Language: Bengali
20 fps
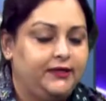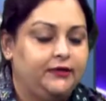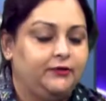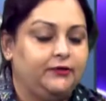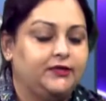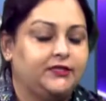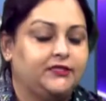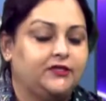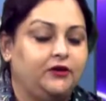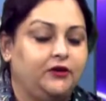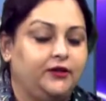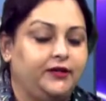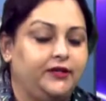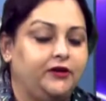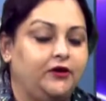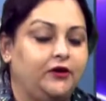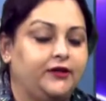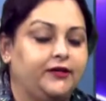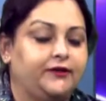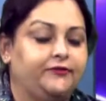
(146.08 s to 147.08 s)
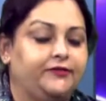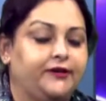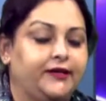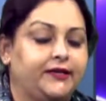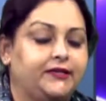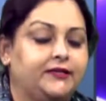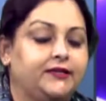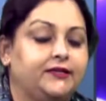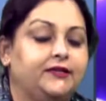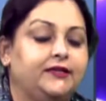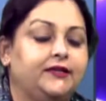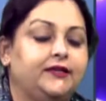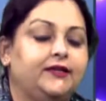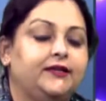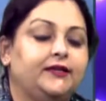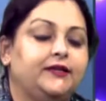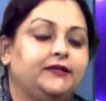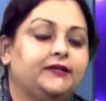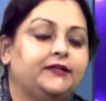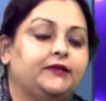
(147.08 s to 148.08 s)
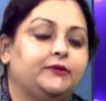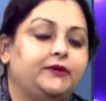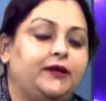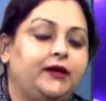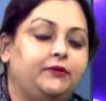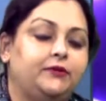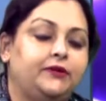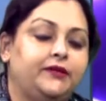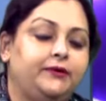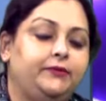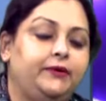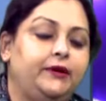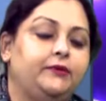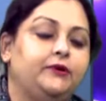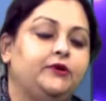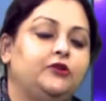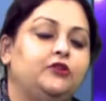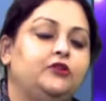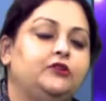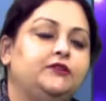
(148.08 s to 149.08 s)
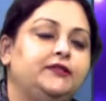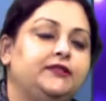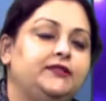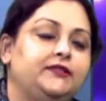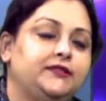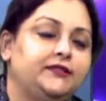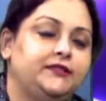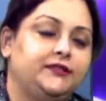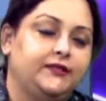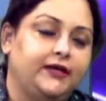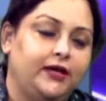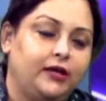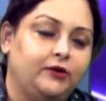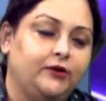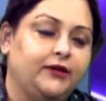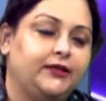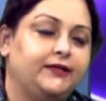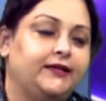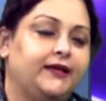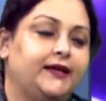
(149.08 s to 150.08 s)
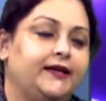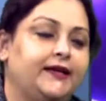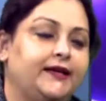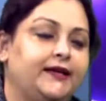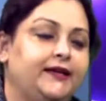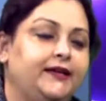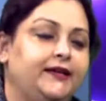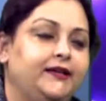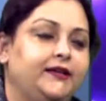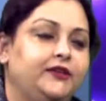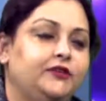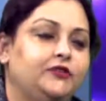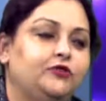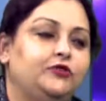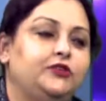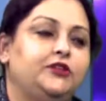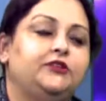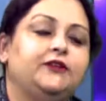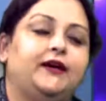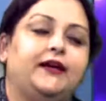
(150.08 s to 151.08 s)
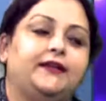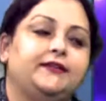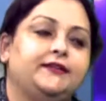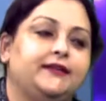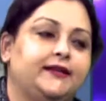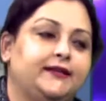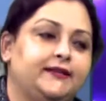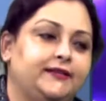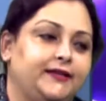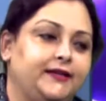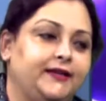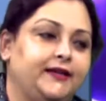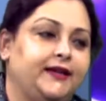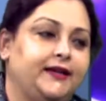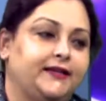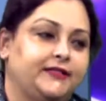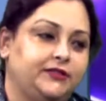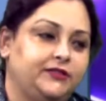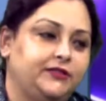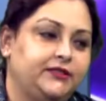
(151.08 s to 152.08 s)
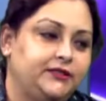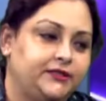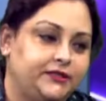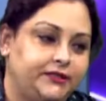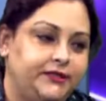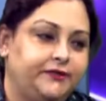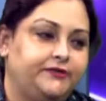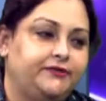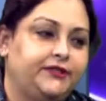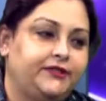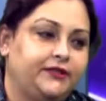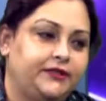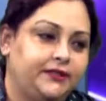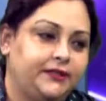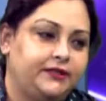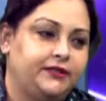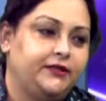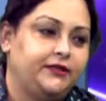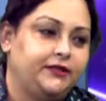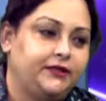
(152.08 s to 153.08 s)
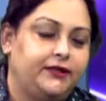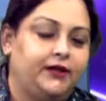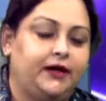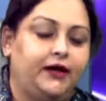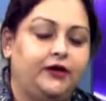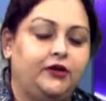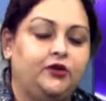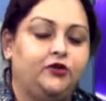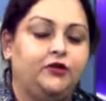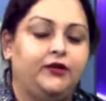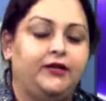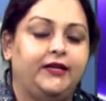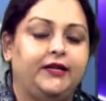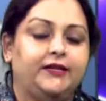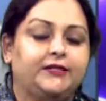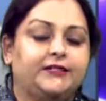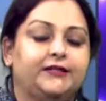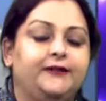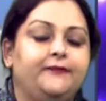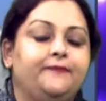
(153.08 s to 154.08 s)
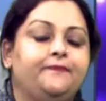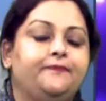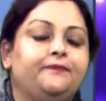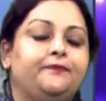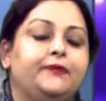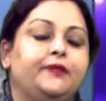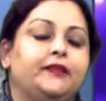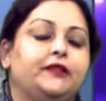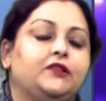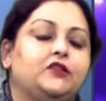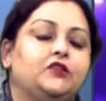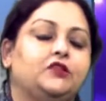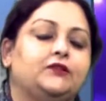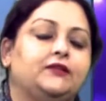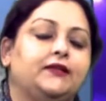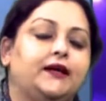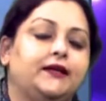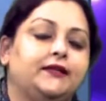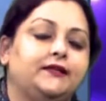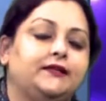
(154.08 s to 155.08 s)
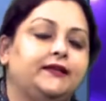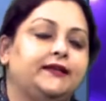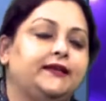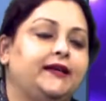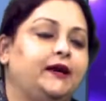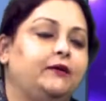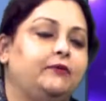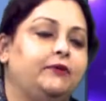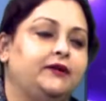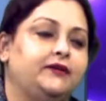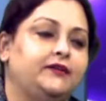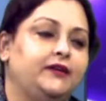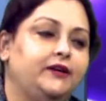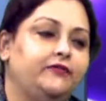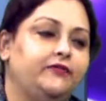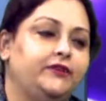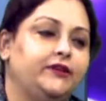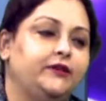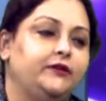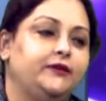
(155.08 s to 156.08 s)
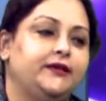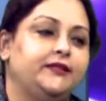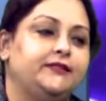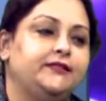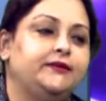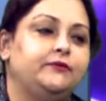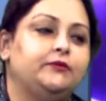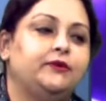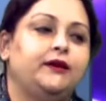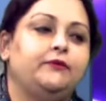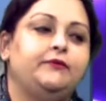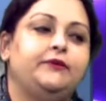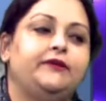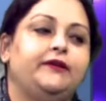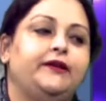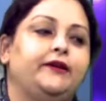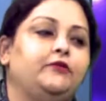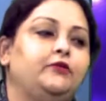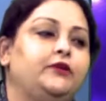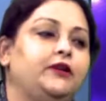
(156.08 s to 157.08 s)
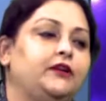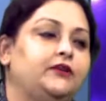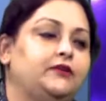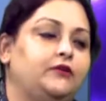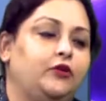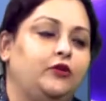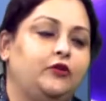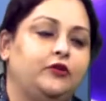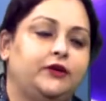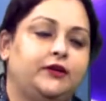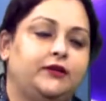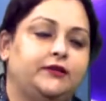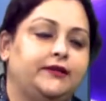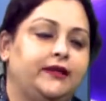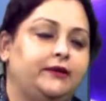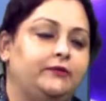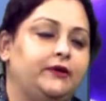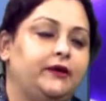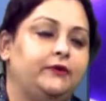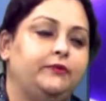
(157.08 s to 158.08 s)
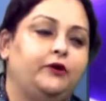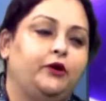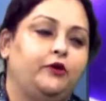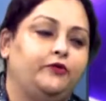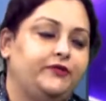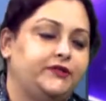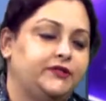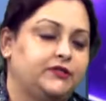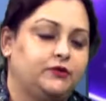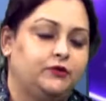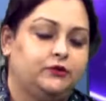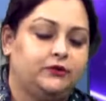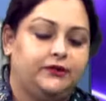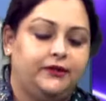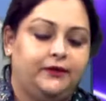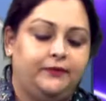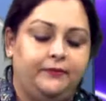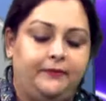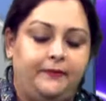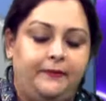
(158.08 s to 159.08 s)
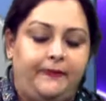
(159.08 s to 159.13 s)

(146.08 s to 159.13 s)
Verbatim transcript: গট এফেক্টেড hmm. কারণ কিভাবে হলো যে নিচে যে দারোয়ান থাকে hmm. উনি তো আরেক জায়গা থেকে আসে যে শিফটে যে গার্ডগুলি আচ্ছা, আচ্ছা, আচ্ছা, আসে তো তার থেকে আমার ড্রাইভার হয়েছে এবং আমি রেগুলার করোনার টাইমে আমি অফিস করতাম